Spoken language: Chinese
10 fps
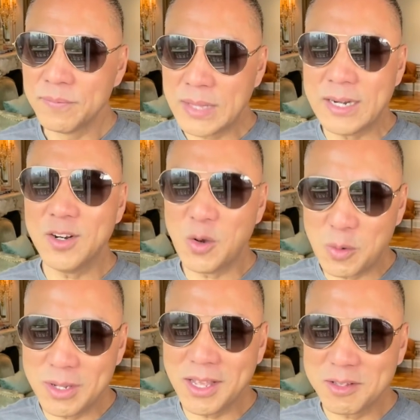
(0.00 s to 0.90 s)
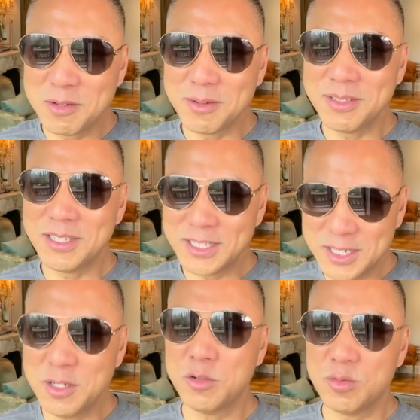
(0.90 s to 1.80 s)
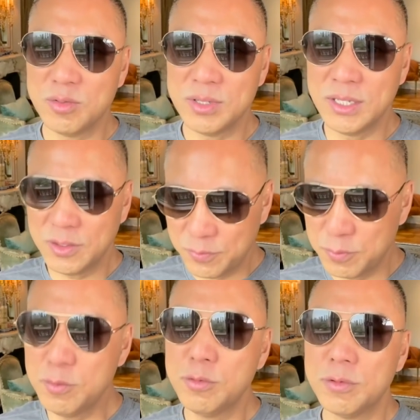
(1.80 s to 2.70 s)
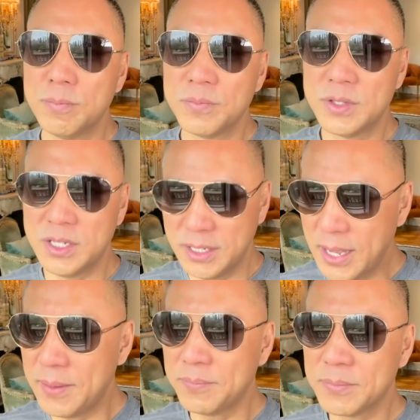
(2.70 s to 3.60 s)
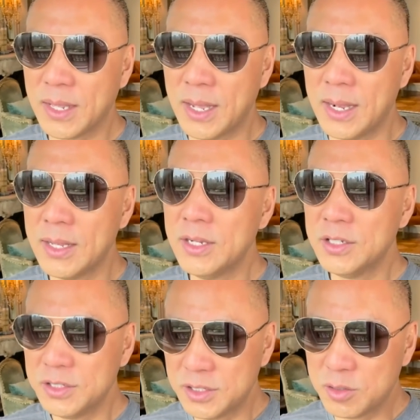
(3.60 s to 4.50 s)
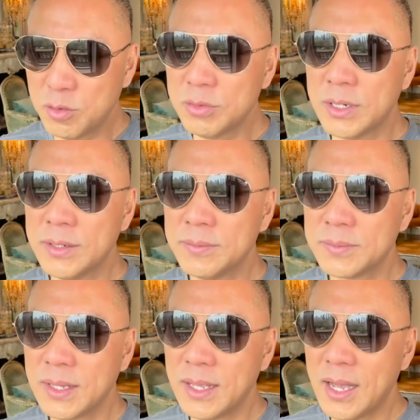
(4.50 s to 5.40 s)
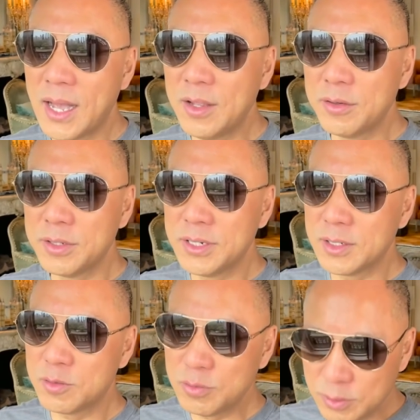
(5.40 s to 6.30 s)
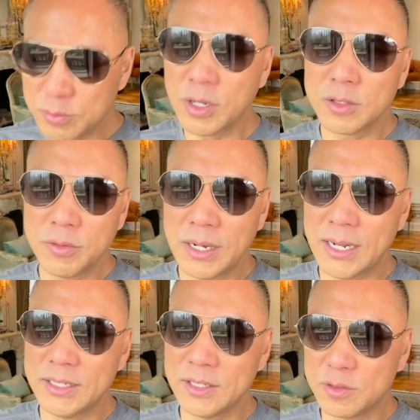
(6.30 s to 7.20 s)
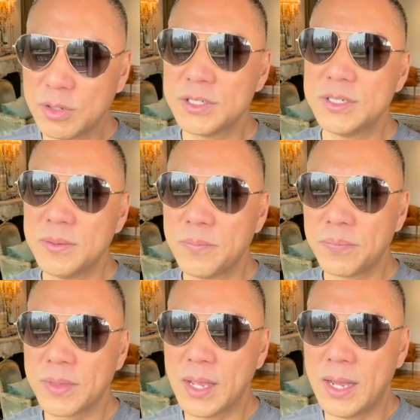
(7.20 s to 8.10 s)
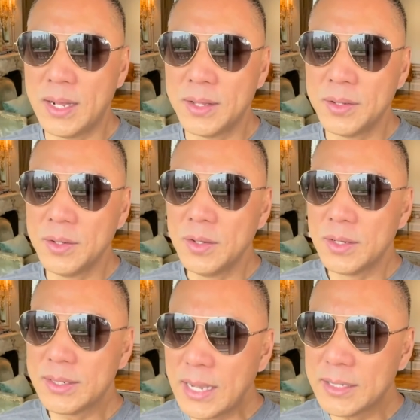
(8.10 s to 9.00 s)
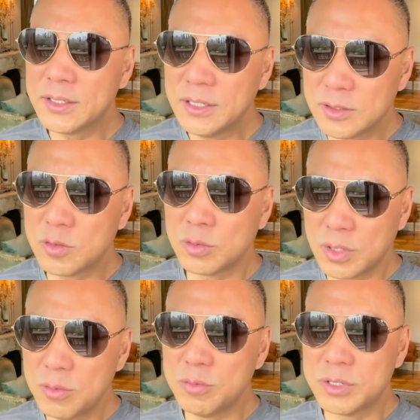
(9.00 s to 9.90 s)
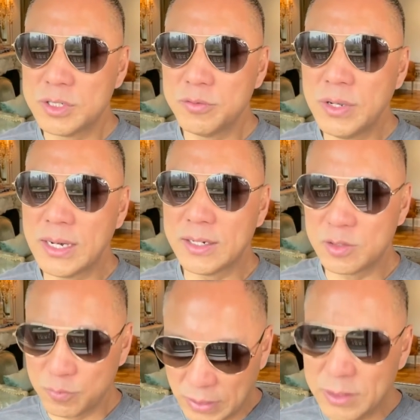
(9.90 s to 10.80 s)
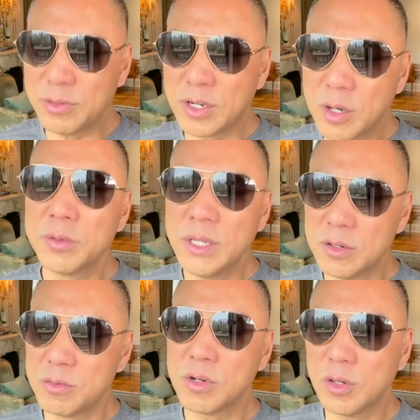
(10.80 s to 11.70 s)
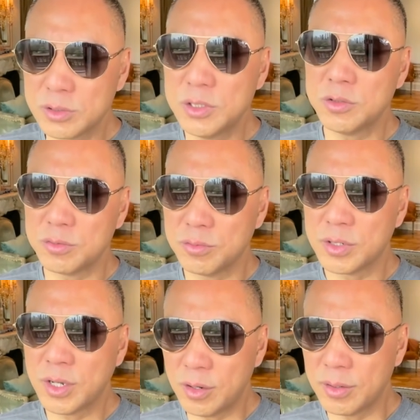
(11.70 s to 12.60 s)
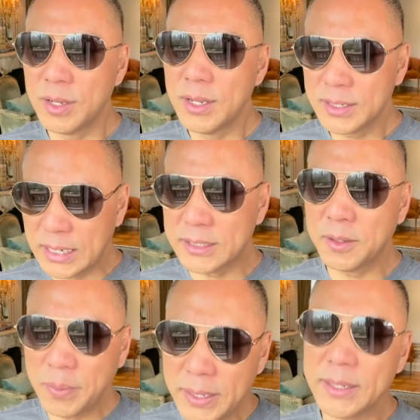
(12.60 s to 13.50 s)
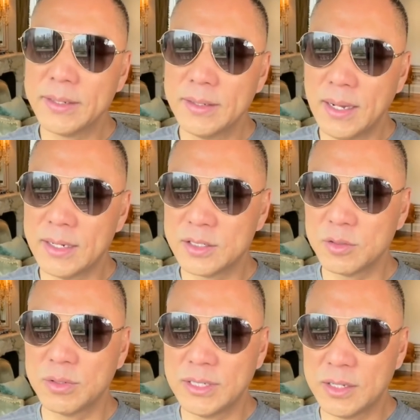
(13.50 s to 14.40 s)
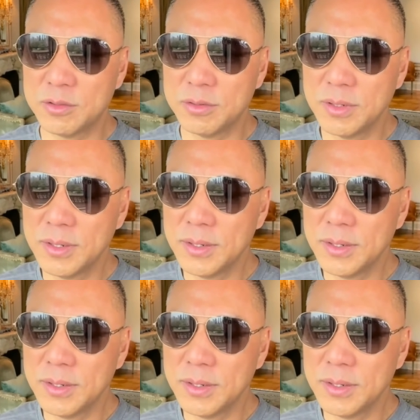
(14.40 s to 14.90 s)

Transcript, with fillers: 但是活下去，你的技术、你的服务体验啊、你的功能，还有一个最重要的未来，你的创新啊。盖特走的路是未来，是完全靠内容、靠技术、靠盖特配啊生存下去。